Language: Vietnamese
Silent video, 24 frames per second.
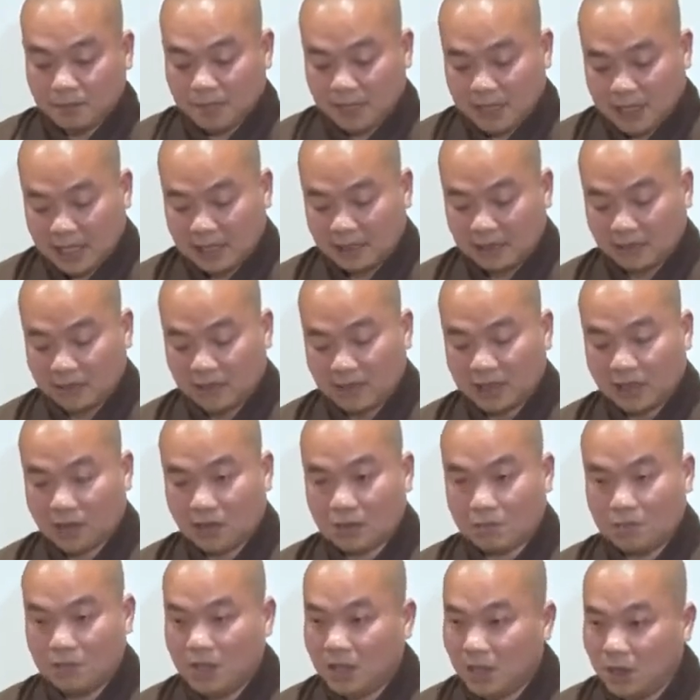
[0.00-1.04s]
xanh và nó
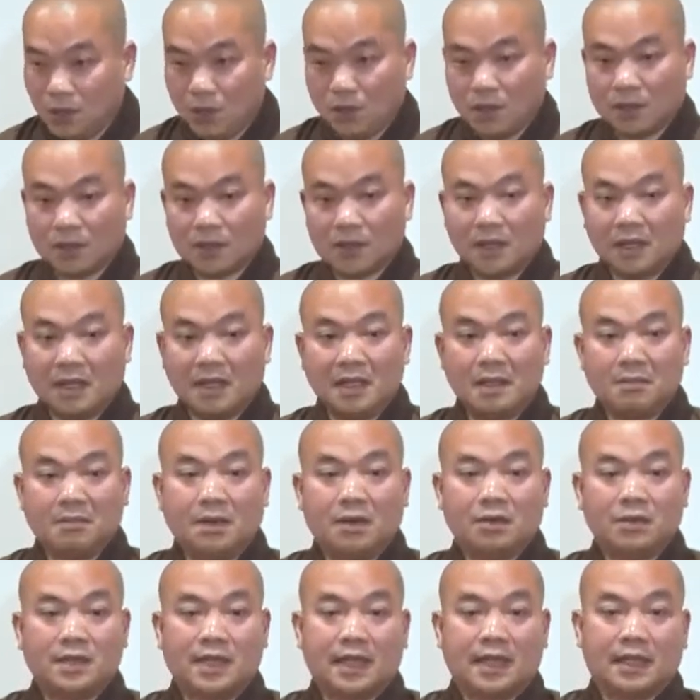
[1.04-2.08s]
cũng biết luôn đây là
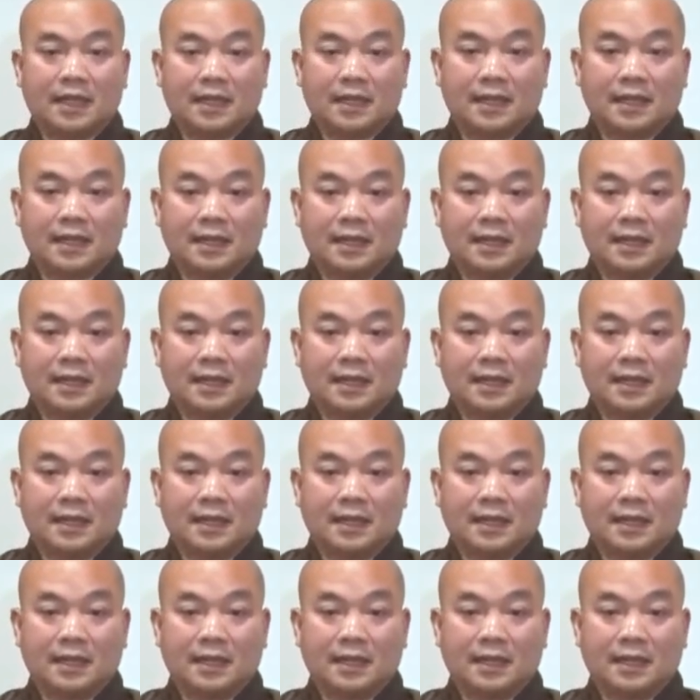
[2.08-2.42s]
màu xanh